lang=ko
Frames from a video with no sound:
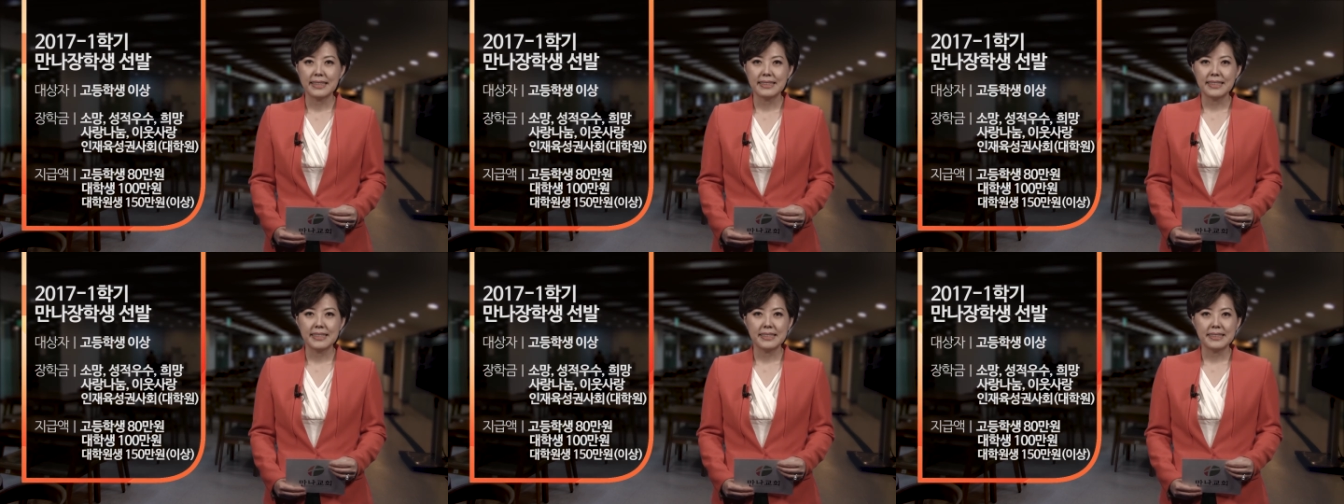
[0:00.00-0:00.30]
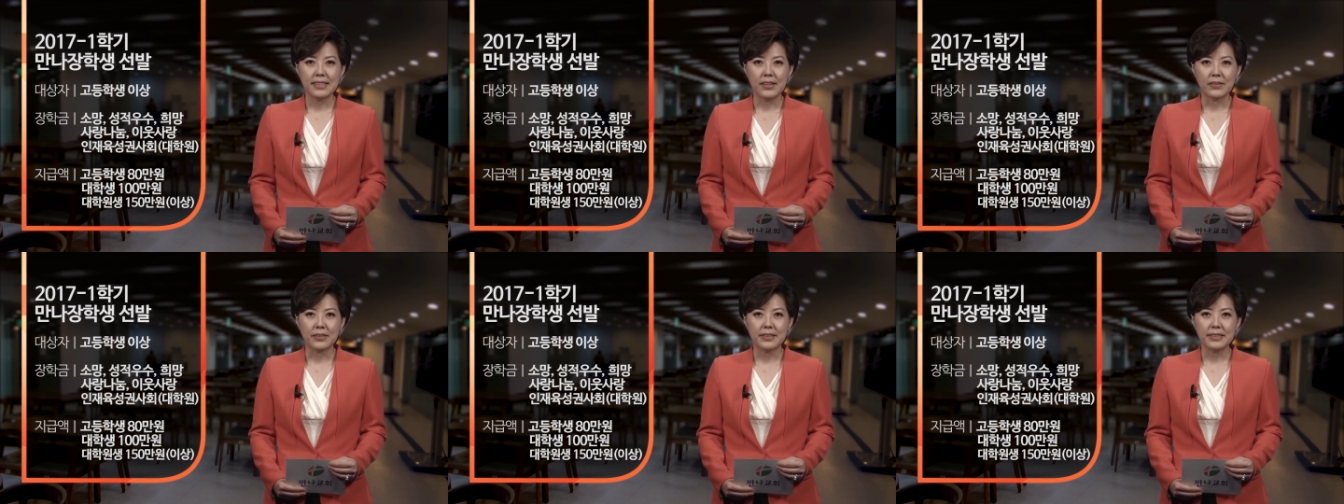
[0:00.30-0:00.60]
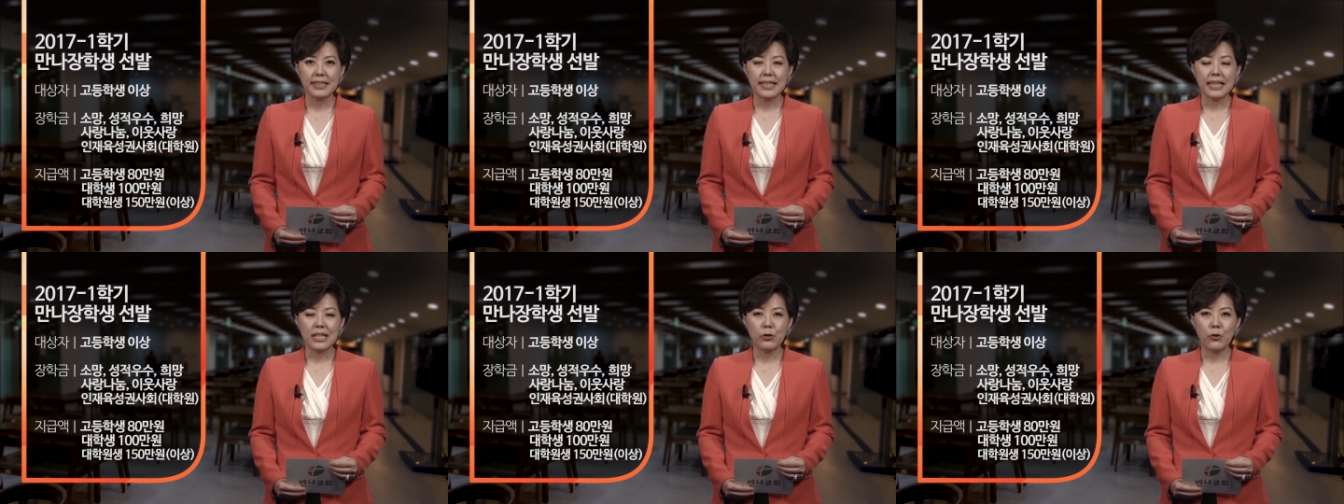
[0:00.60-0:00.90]

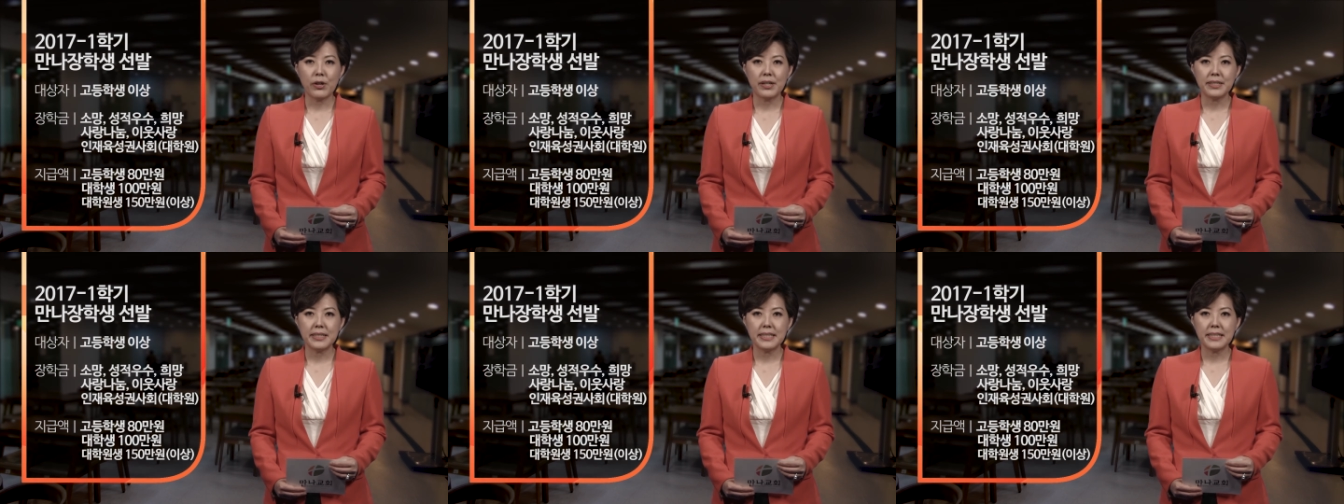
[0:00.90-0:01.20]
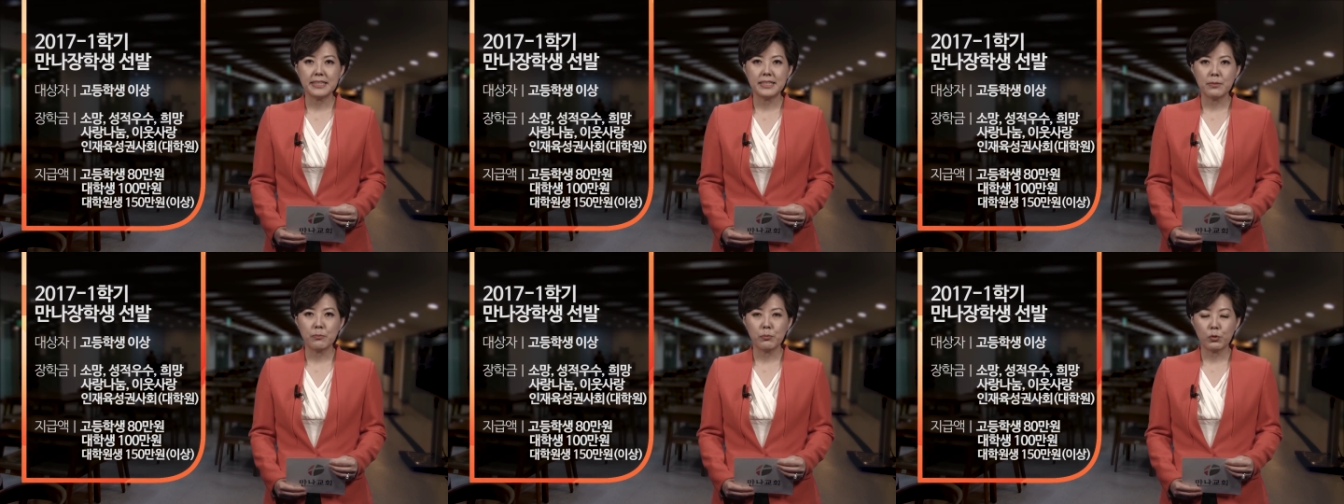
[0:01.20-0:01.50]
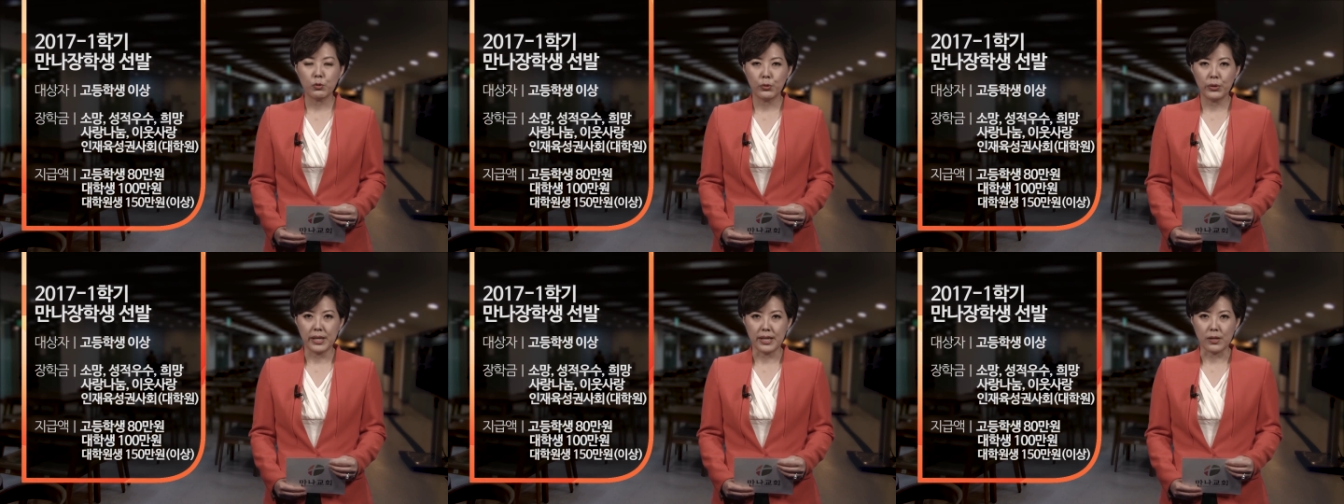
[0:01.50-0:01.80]
신청은 1월
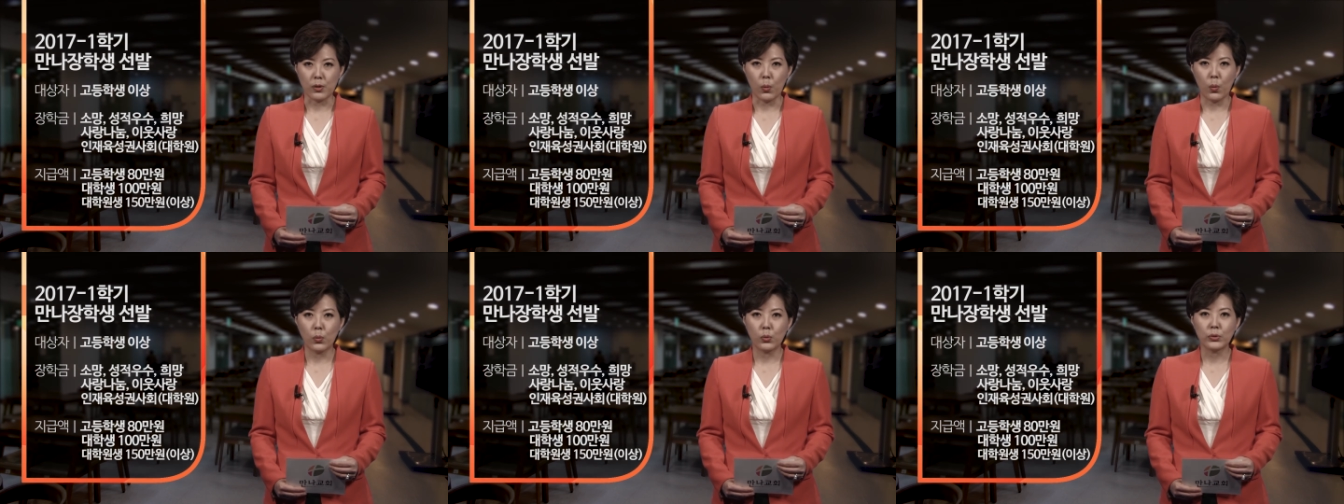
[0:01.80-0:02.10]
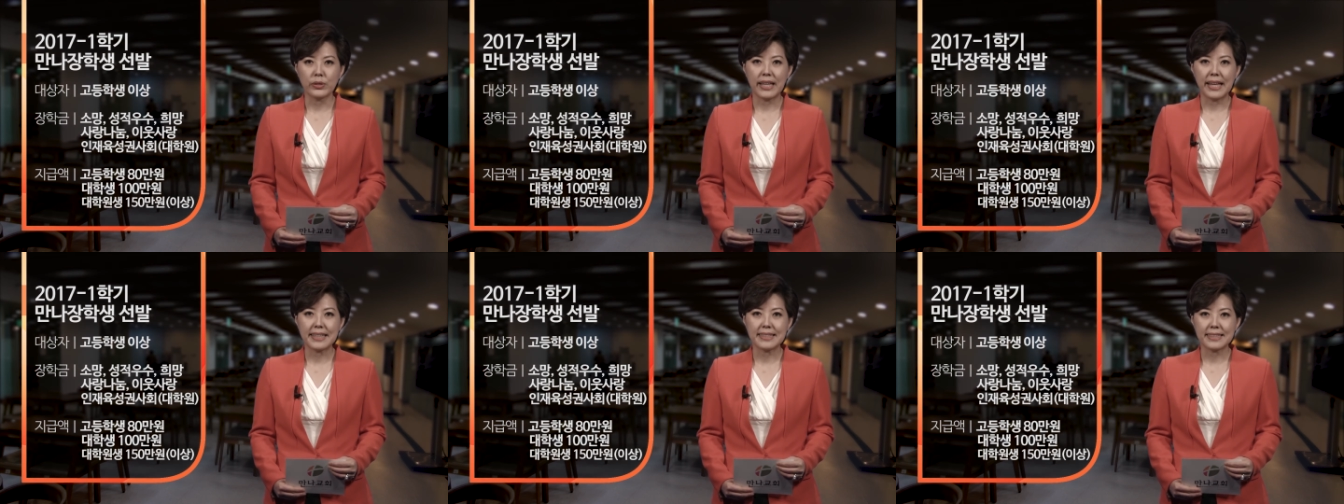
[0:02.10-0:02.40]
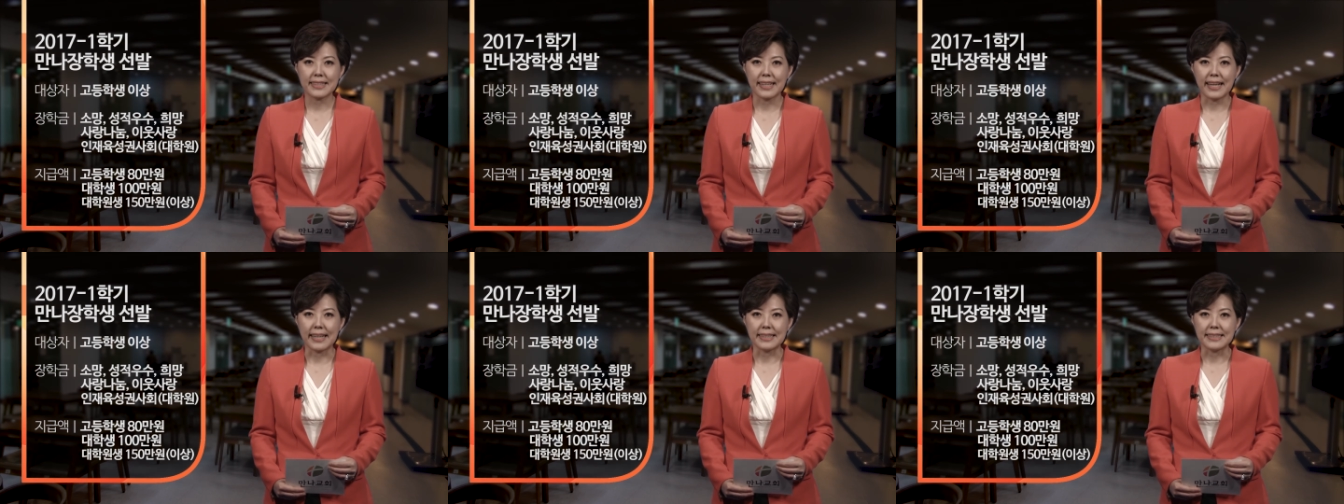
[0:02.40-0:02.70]
29일 오후
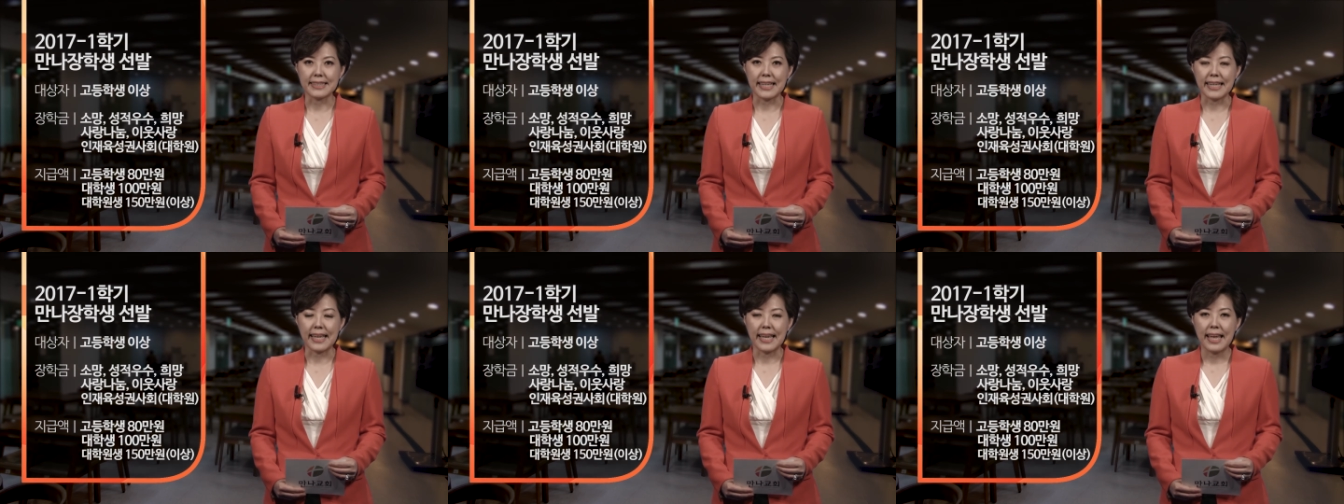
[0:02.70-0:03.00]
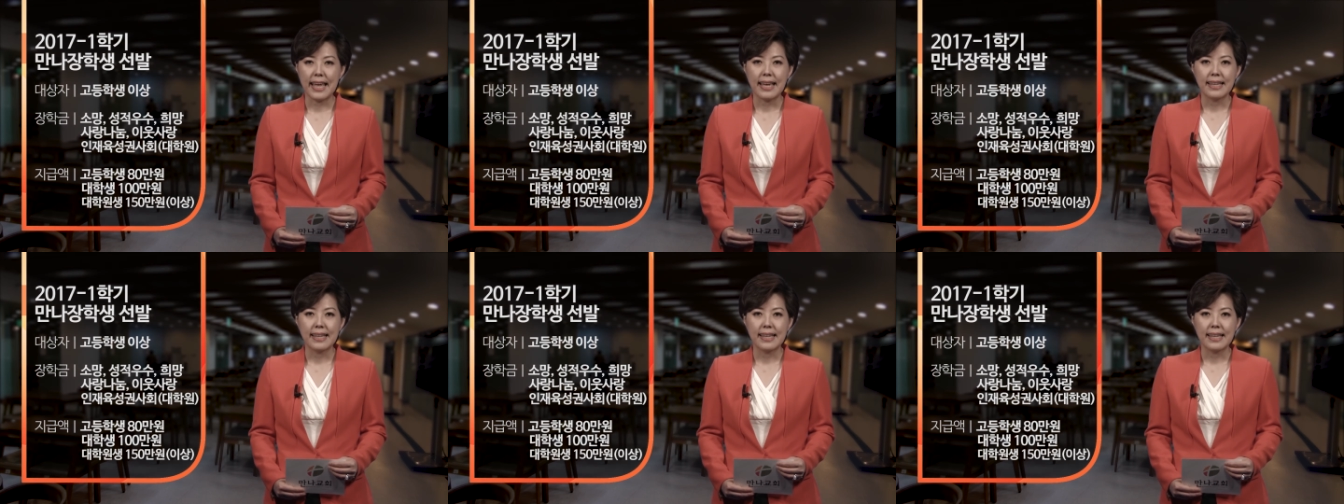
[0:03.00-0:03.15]
4시까지